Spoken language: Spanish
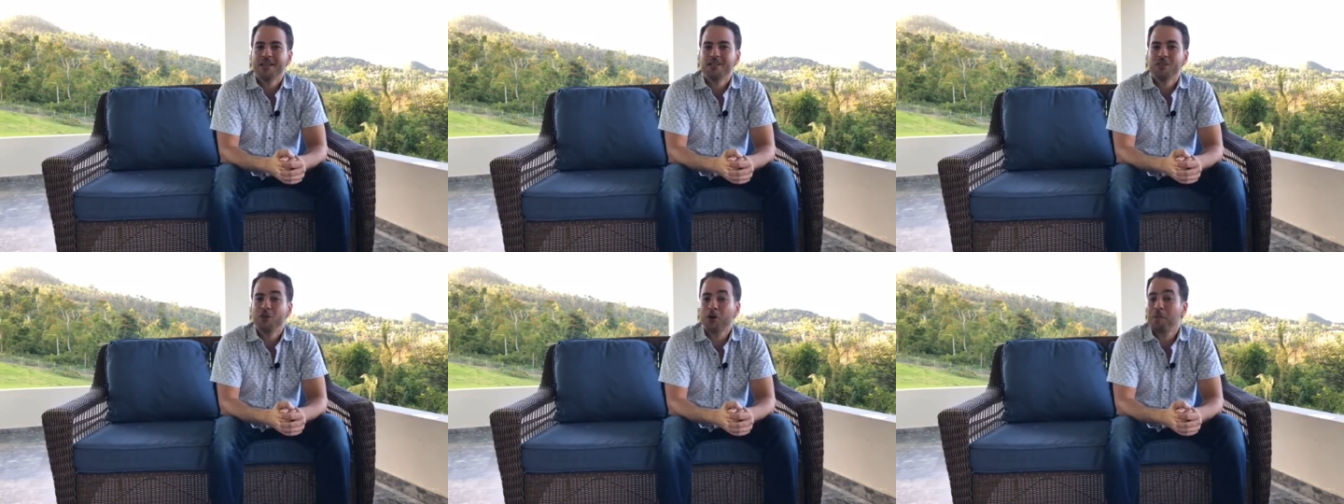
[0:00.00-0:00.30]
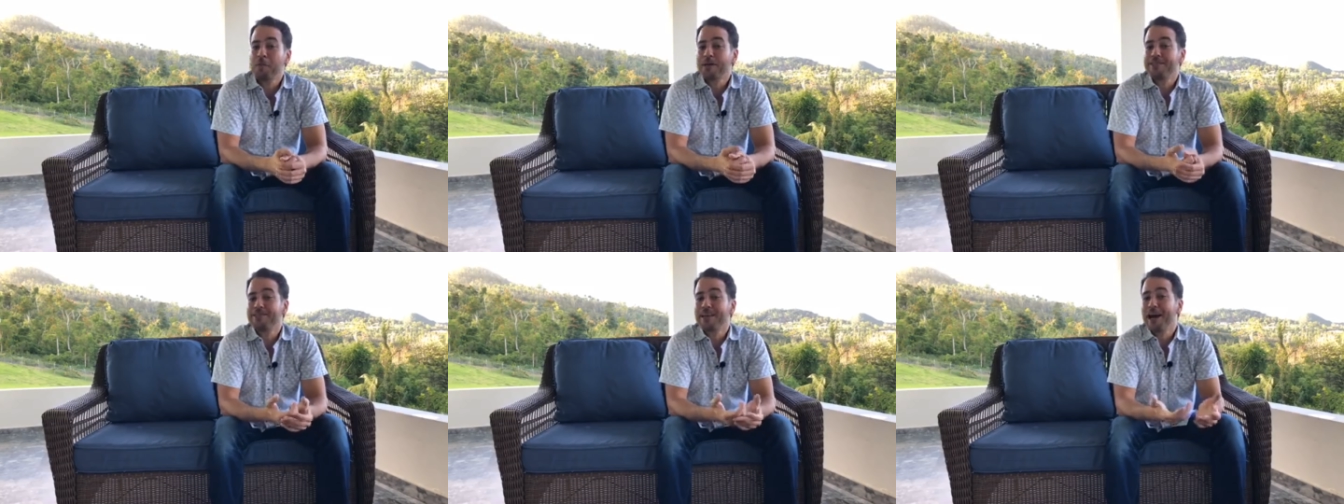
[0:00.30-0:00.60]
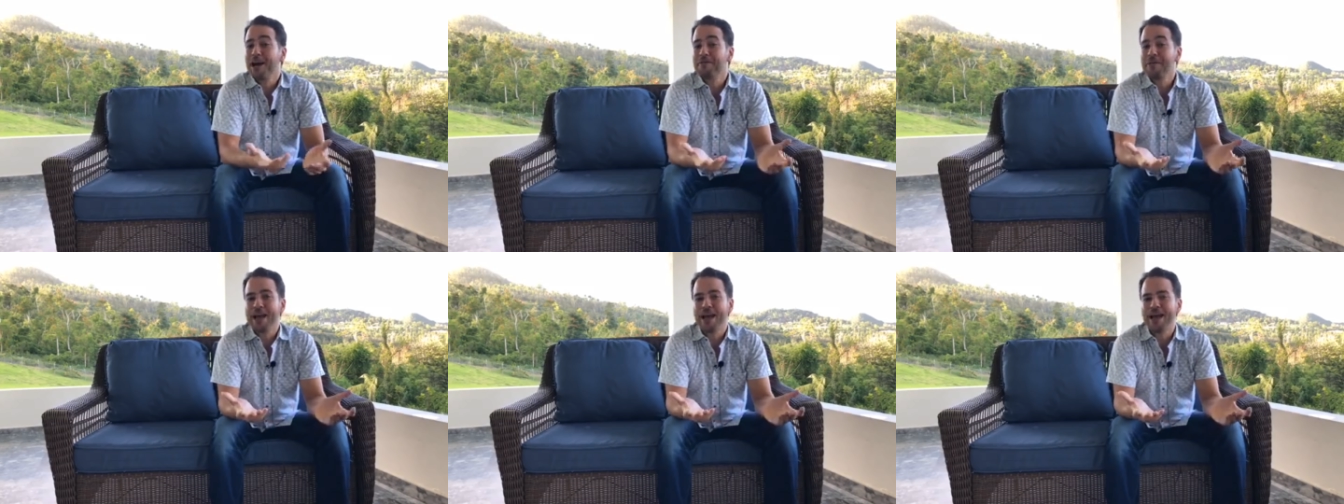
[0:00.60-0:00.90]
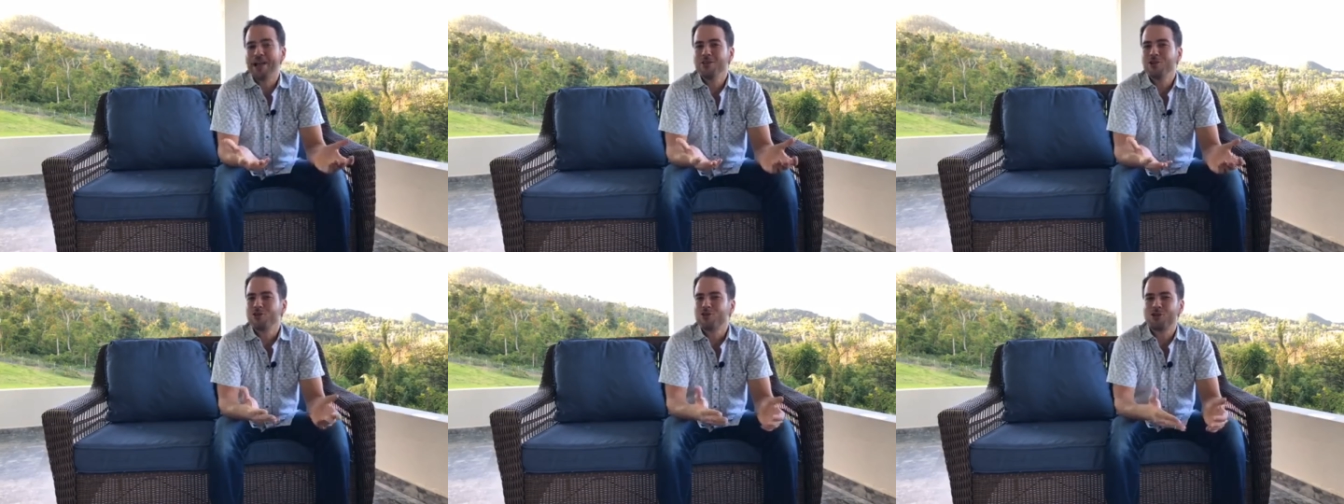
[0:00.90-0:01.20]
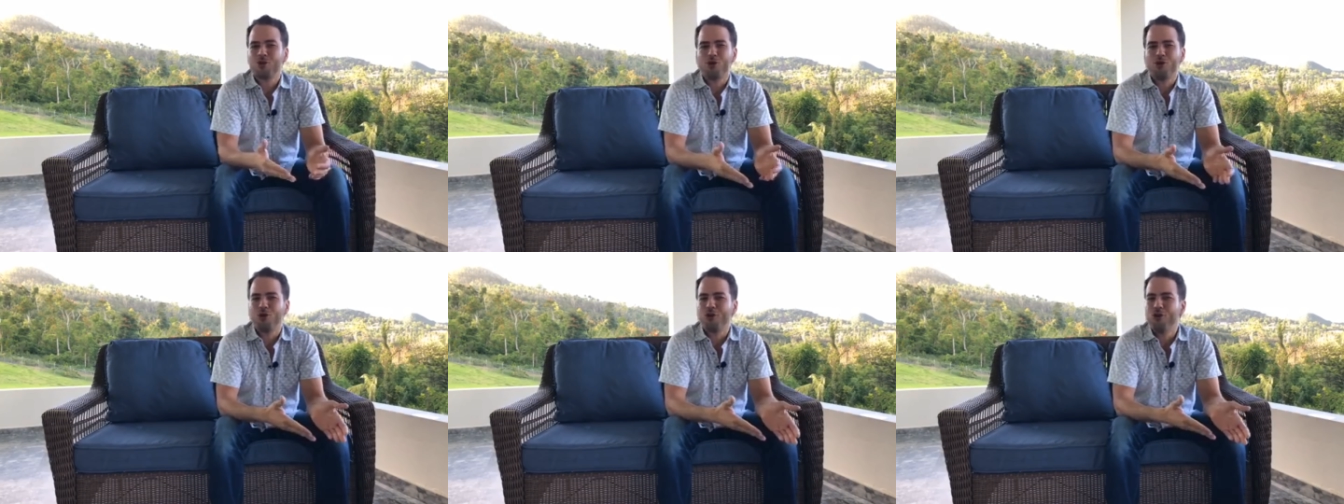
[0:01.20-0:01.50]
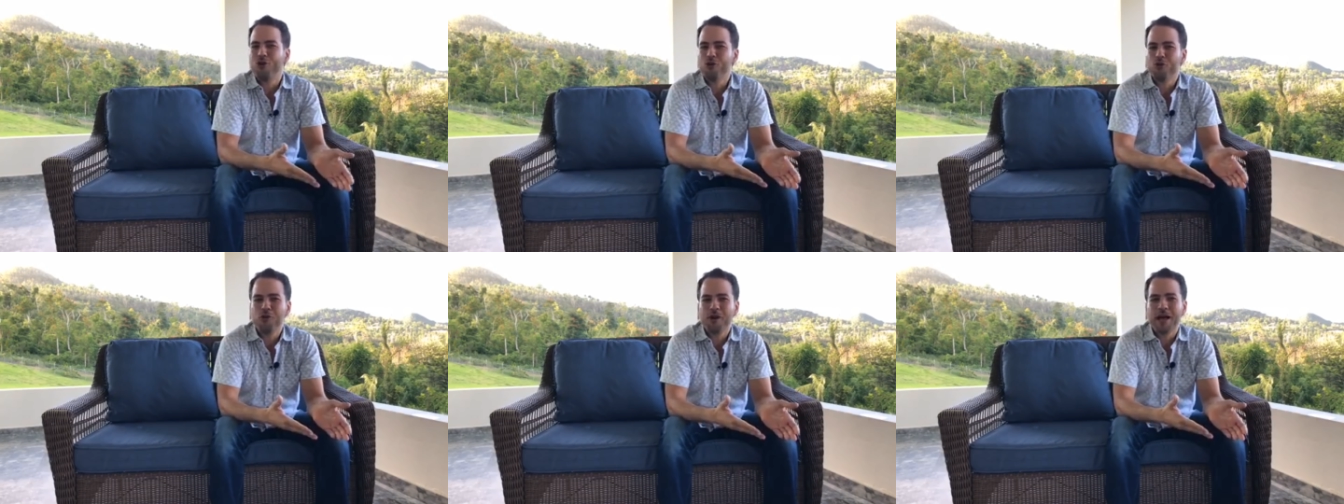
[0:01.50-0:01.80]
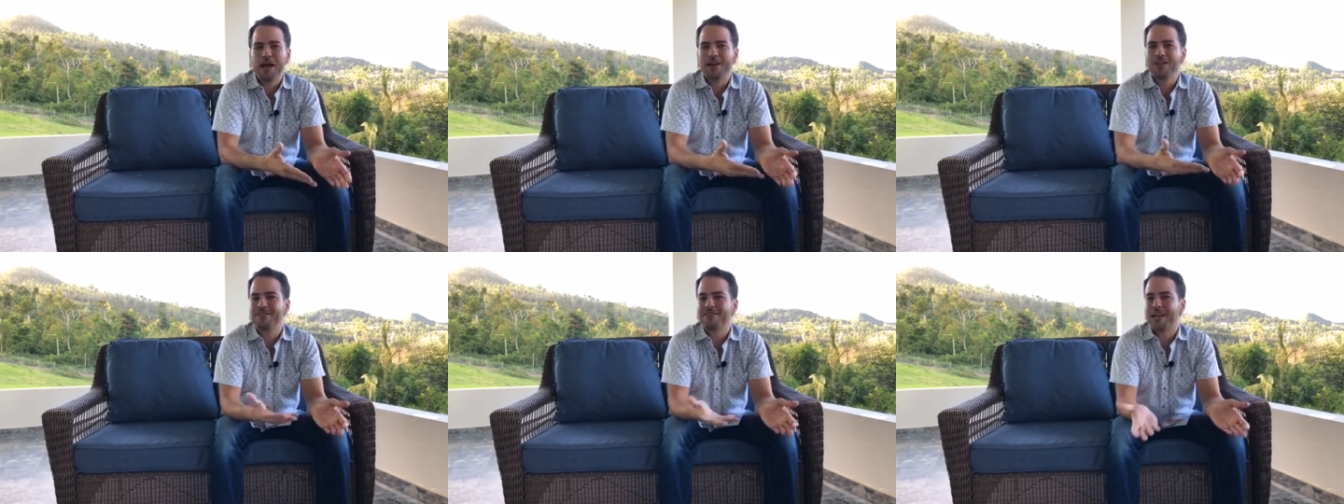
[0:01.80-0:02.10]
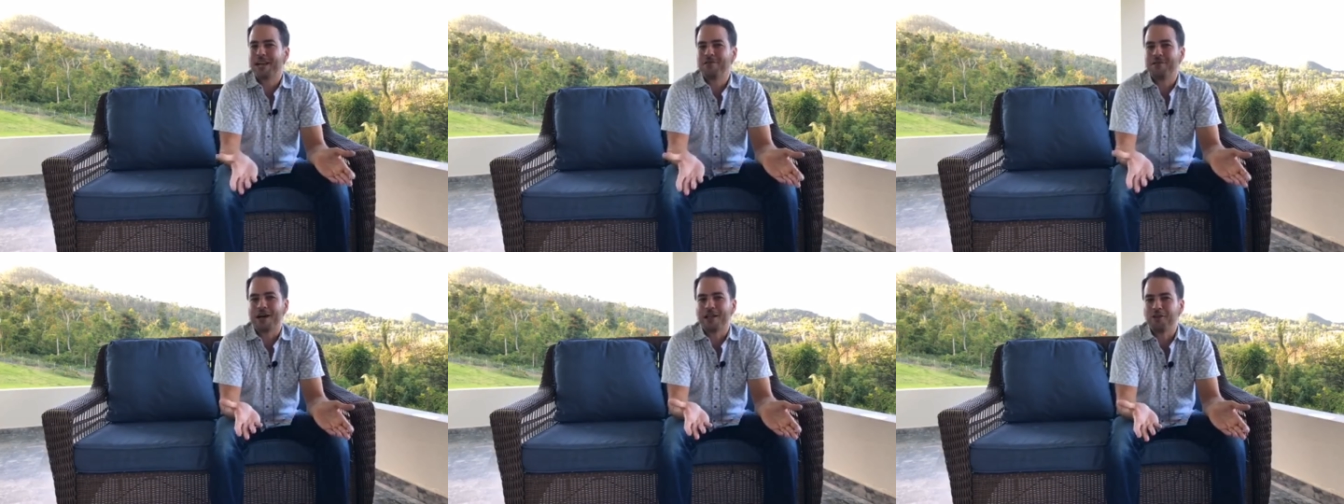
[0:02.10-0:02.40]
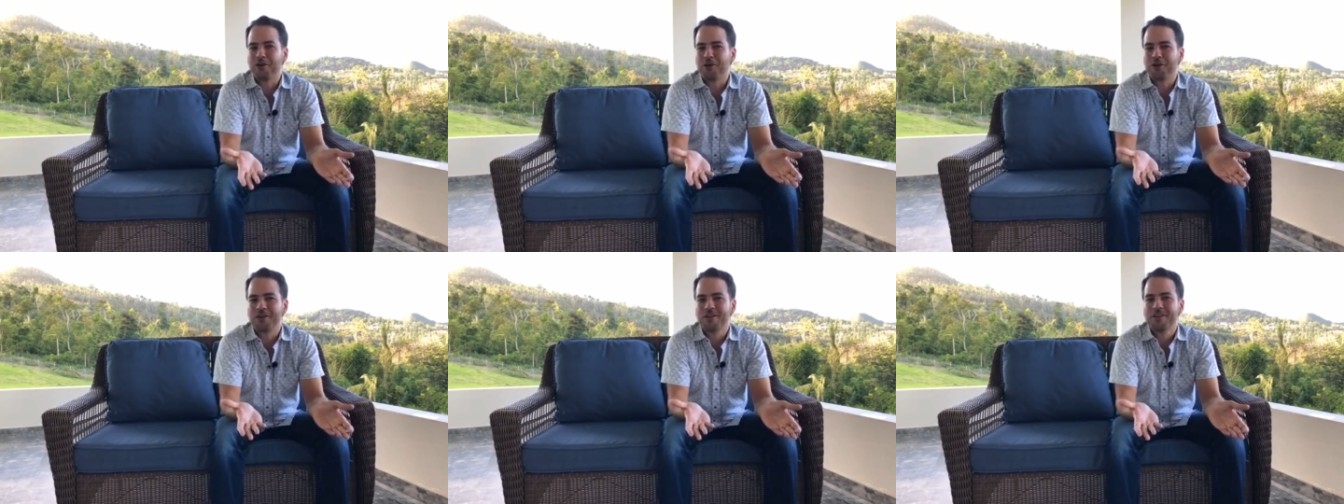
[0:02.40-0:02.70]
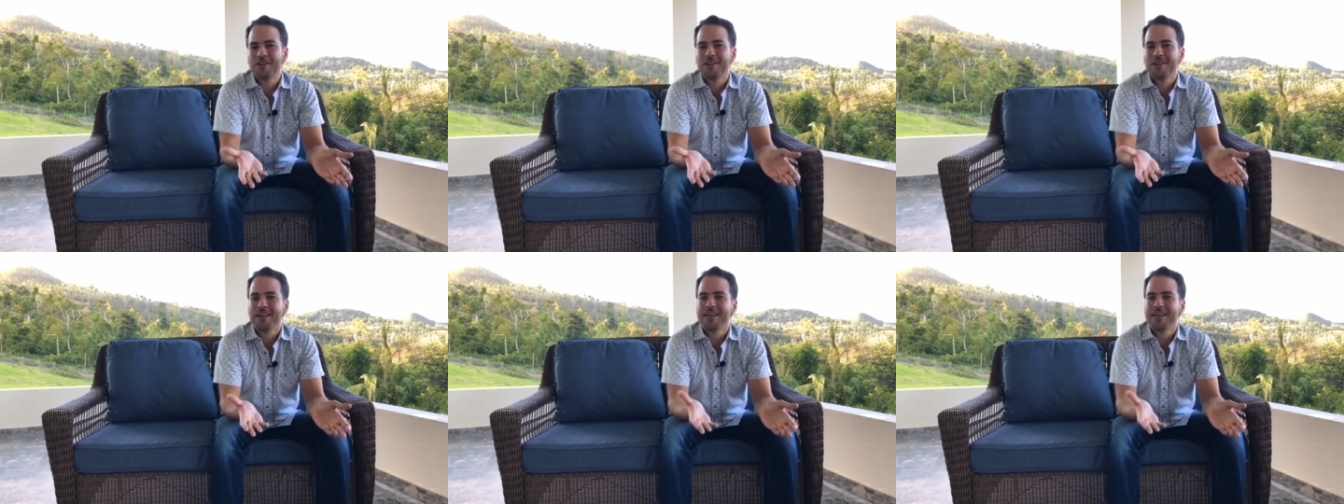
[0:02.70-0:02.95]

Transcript: Yo pasaba viajando todos los lunes al Salvador